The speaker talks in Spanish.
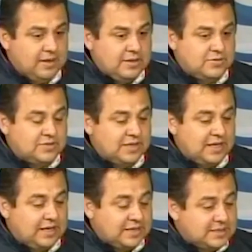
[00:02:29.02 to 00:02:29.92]
Entonces,
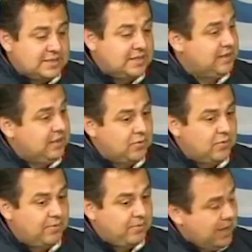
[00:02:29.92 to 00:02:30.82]
en ese
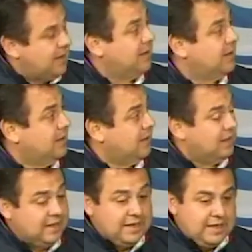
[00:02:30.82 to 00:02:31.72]
sentido va.
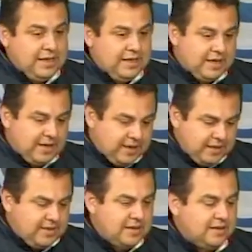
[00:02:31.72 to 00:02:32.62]
Y de
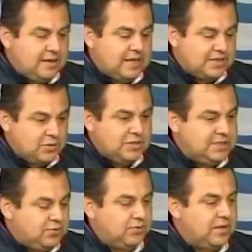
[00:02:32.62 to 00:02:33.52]
ahí, de la
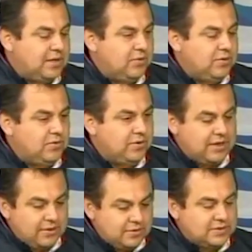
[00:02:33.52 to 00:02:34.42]
solicitud de la
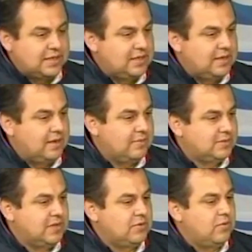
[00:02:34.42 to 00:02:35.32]
auditoría, nos
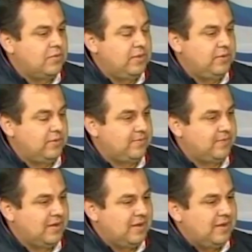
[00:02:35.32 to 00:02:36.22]
trasladamos al convenio.
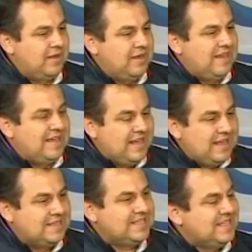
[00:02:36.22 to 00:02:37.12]

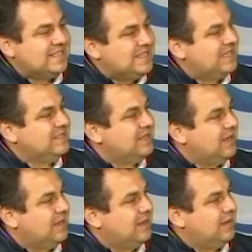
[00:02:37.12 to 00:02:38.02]
¿Qué es en
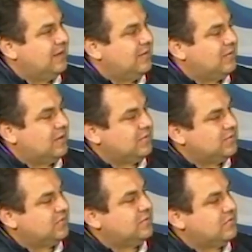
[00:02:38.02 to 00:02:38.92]
esencia lo que
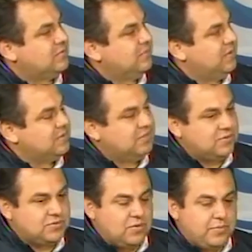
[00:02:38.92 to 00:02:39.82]
nosotros asumimos y
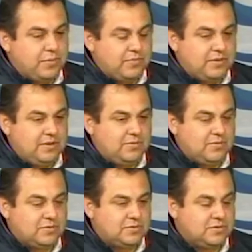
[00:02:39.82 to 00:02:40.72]
nos
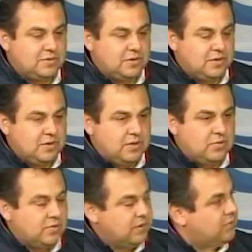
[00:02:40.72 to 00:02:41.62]
comprometimos
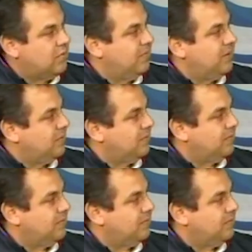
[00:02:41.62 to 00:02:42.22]
con el convenio?